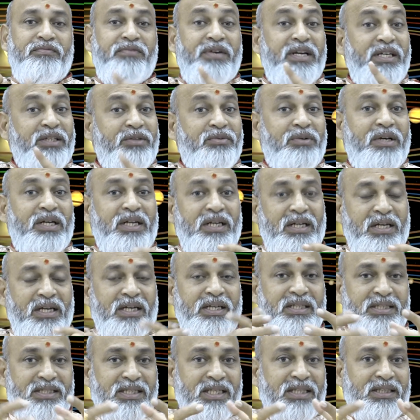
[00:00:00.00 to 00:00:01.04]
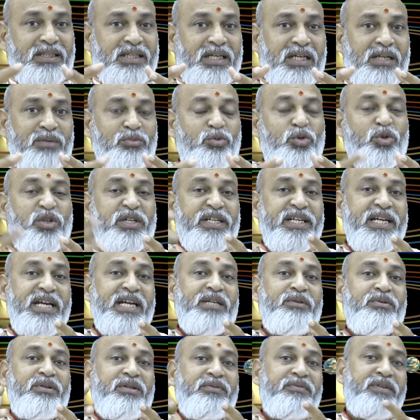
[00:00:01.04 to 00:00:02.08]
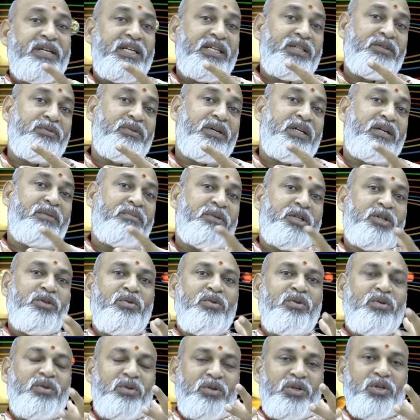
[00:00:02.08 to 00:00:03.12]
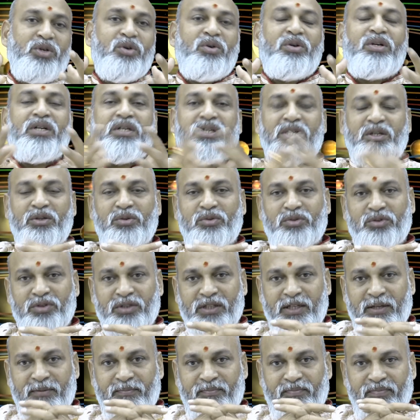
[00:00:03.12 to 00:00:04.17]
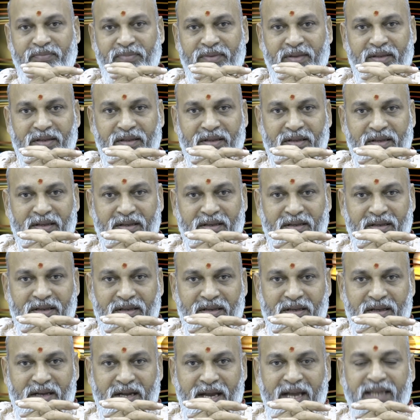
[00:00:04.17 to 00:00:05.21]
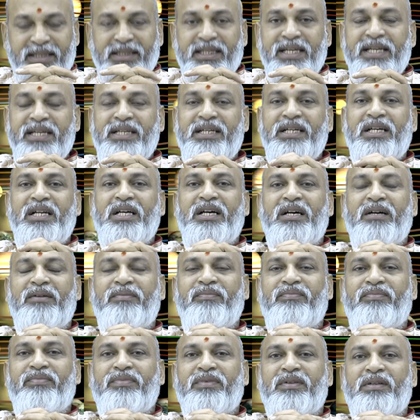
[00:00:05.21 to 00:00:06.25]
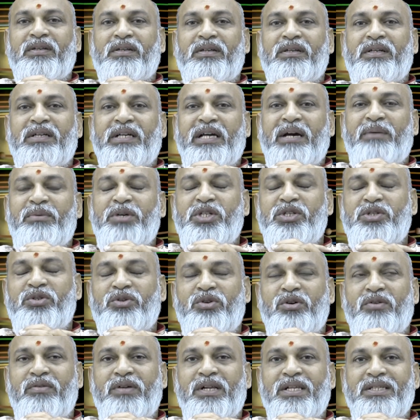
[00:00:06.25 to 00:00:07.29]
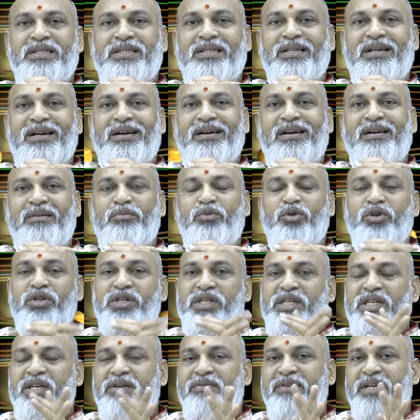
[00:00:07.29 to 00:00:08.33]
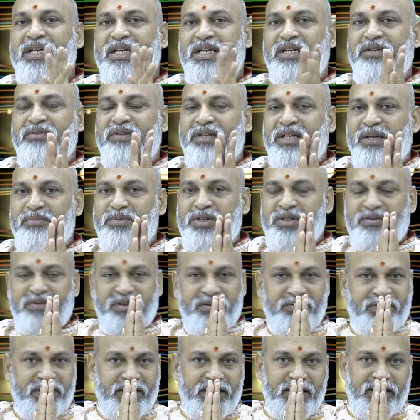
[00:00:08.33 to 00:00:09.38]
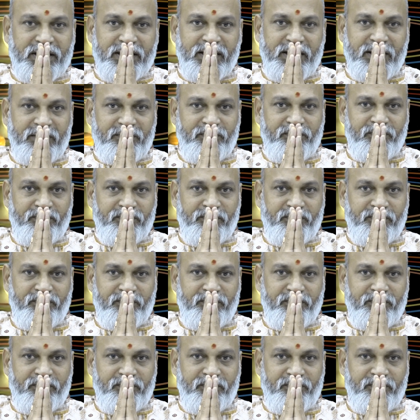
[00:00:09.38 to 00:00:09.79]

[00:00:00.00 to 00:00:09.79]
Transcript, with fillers: వీటి ద్వారా అంటే సంతానము క్రియేటివిటీ వీటి ద్వారా మీకు యోగం కలుగుతుంది అయితే ఇక్కడ గమనించుకోవాల్సిన ముఖ్యమైనటువంటి అంశం ఏమిటి అంటే